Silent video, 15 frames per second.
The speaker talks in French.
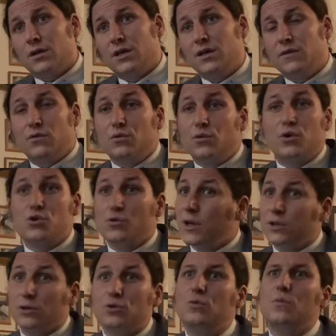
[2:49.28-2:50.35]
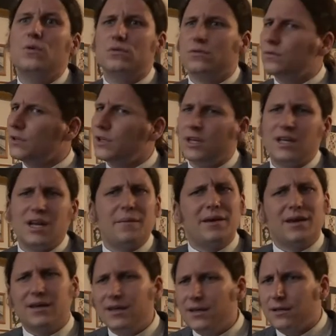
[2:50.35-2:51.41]
qui vont nous rejoindre du monde entier, de
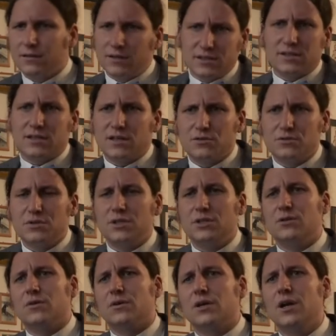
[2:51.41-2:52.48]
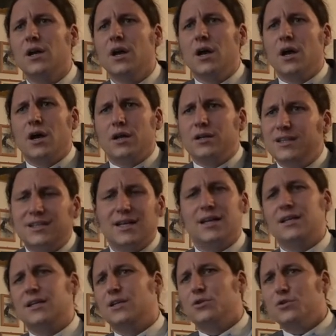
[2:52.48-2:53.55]
l'Amérique, des États-Unis donc, euh,
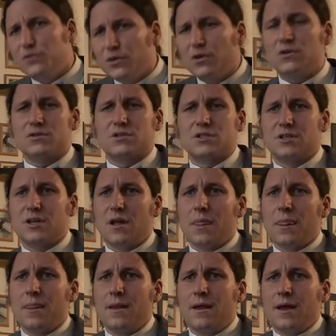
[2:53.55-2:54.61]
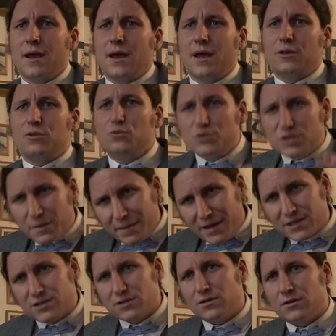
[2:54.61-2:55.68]
d'Italie, de France. Et toutes ces
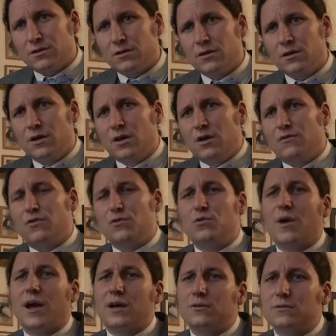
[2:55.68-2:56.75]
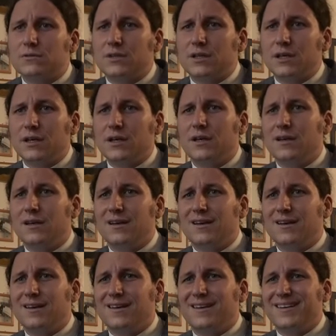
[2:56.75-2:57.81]
personnes vont nous raconter
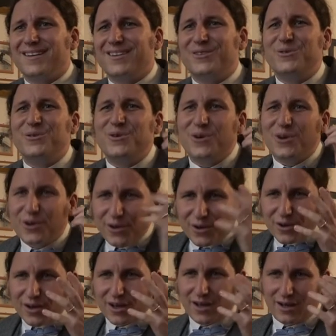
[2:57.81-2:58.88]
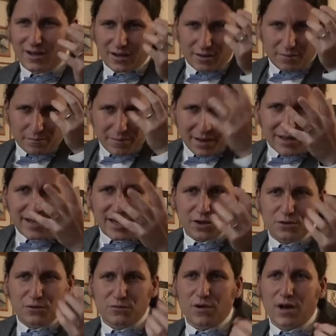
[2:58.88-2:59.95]
de leur manière
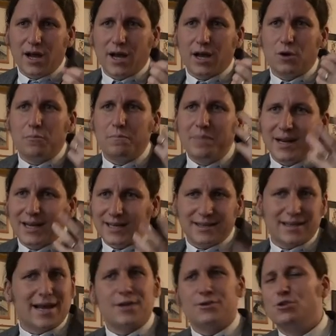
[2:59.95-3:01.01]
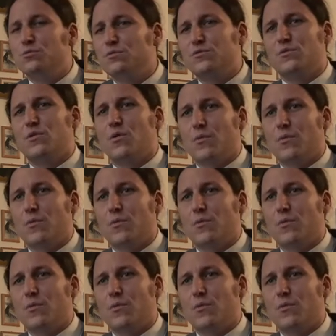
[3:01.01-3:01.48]
de voir le pèlerinage et le mouvement au